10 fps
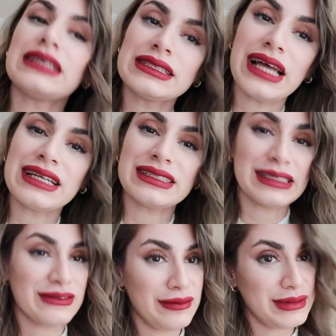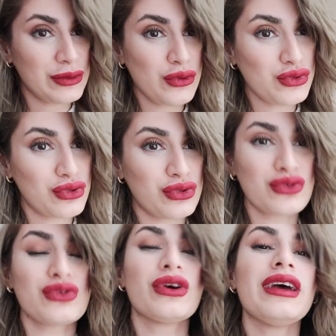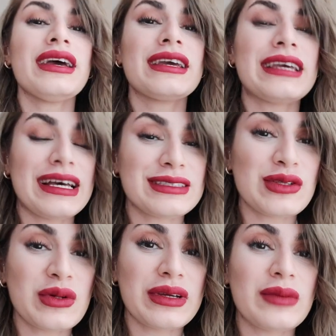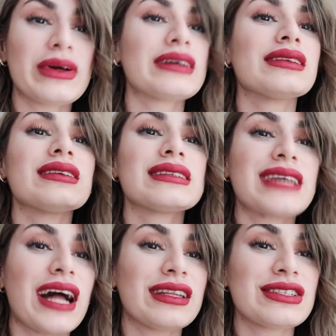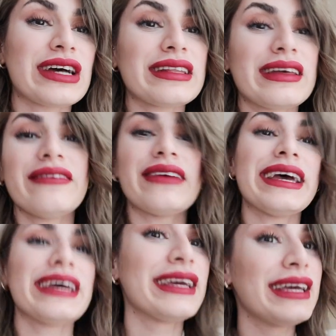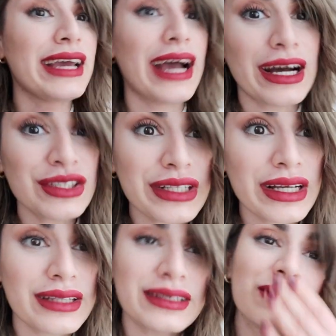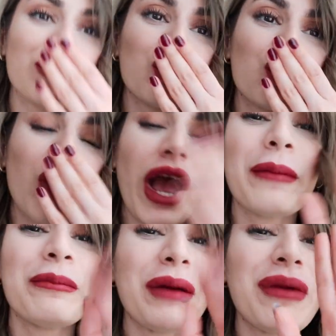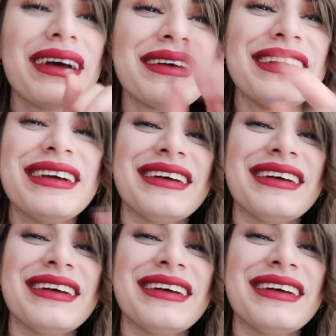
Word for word: izlersiniz ve biz görüşürüz. Kendinize çok iyi bakın, sağlıcakla ve aşkla kalın. Bay bay.